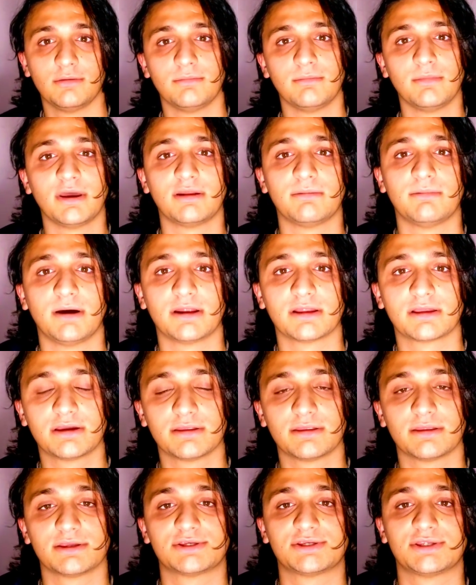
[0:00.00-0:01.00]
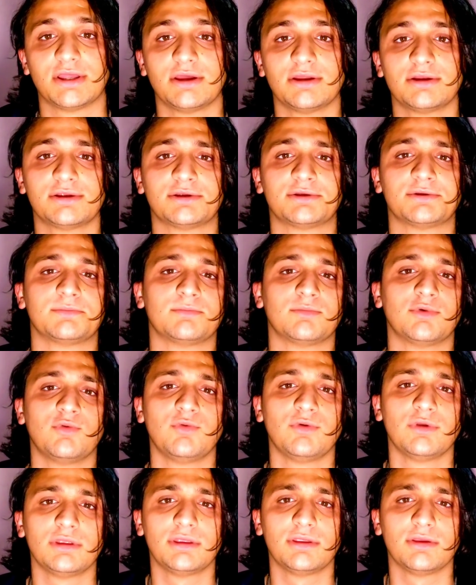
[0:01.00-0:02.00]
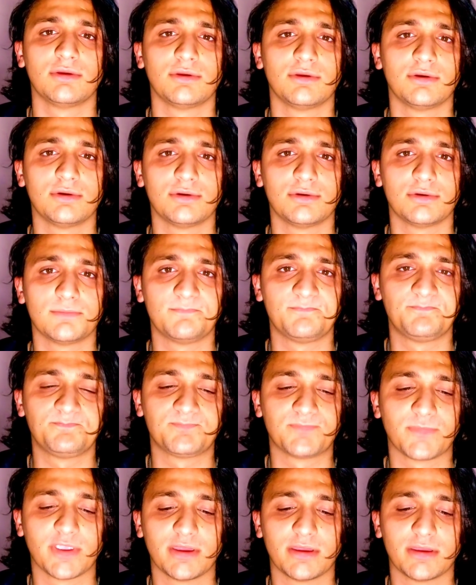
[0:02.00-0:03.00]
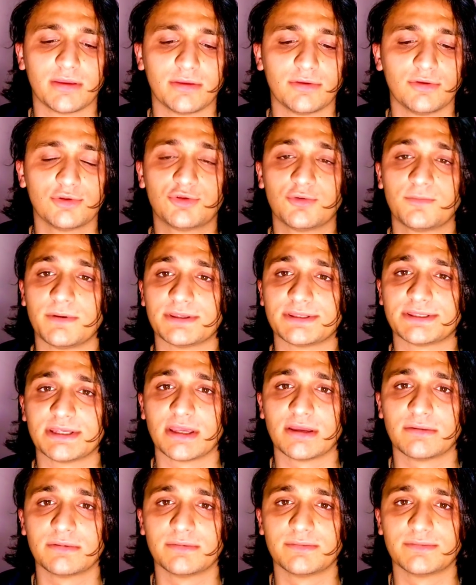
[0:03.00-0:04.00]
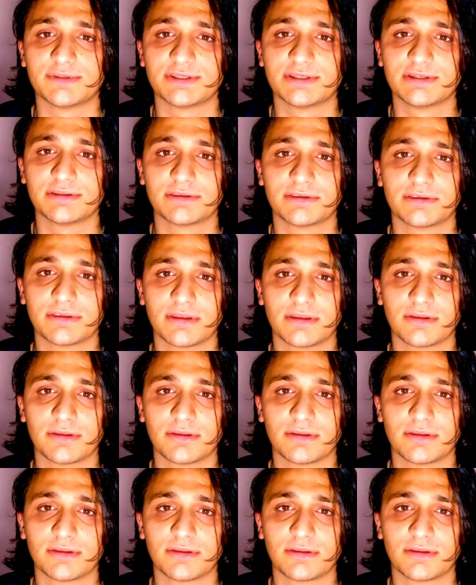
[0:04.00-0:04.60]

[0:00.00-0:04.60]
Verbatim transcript: Merhaba arkadaşlar. Bu videoyu e, YouTube hesabımızın,